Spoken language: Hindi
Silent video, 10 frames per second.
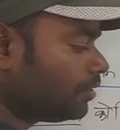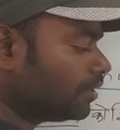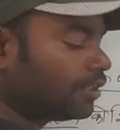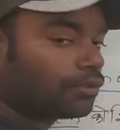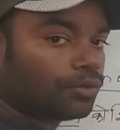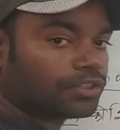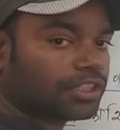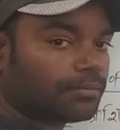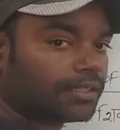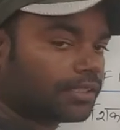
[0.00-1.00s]
यदि खोज
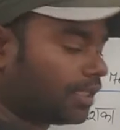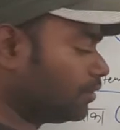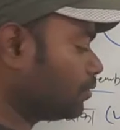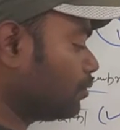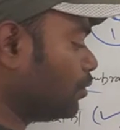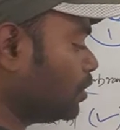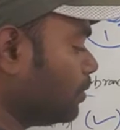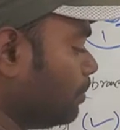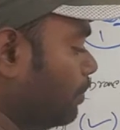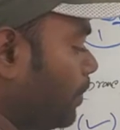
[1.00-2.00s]
की बात करें तो खोज
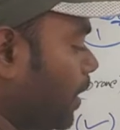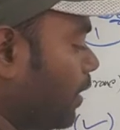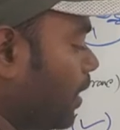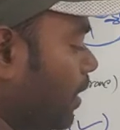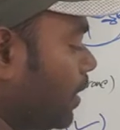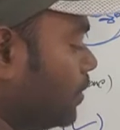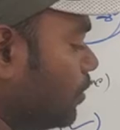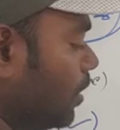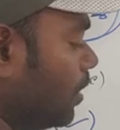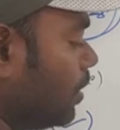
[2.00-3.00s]
पेरनर ने जो
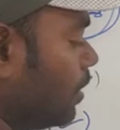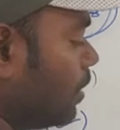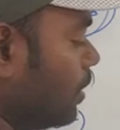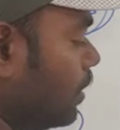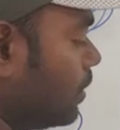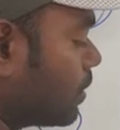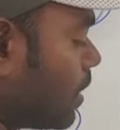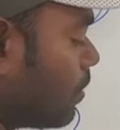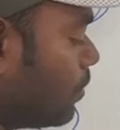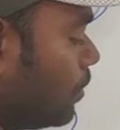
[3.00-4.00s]
है
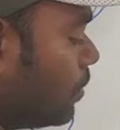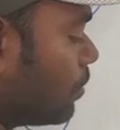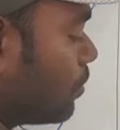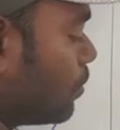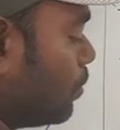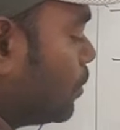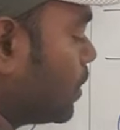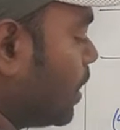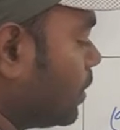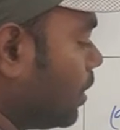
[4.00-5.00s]
इसका खोज
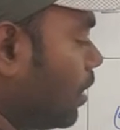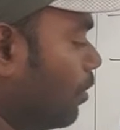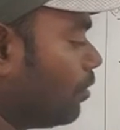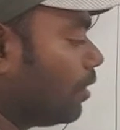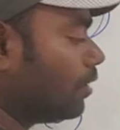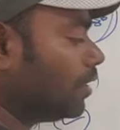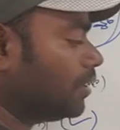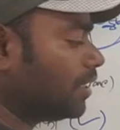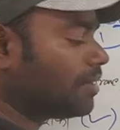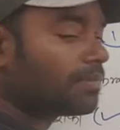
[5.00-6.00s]
किया था और
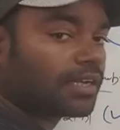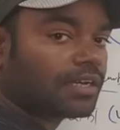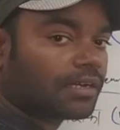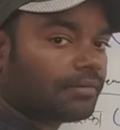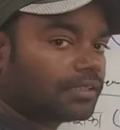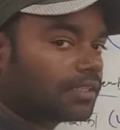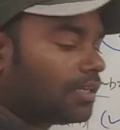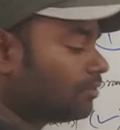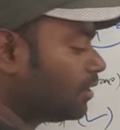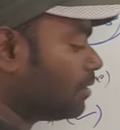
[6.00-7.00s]
यदि नामकरण का बात
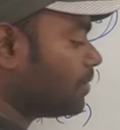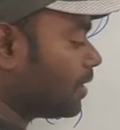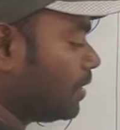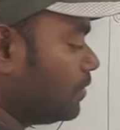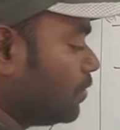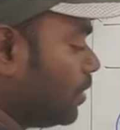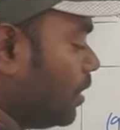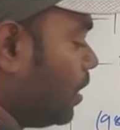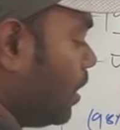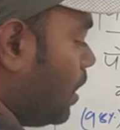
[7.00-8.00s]
करें तो नामकरण जो
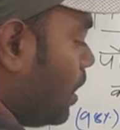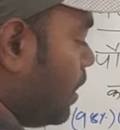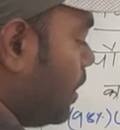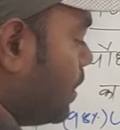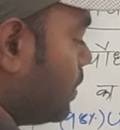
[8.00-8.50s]
है डे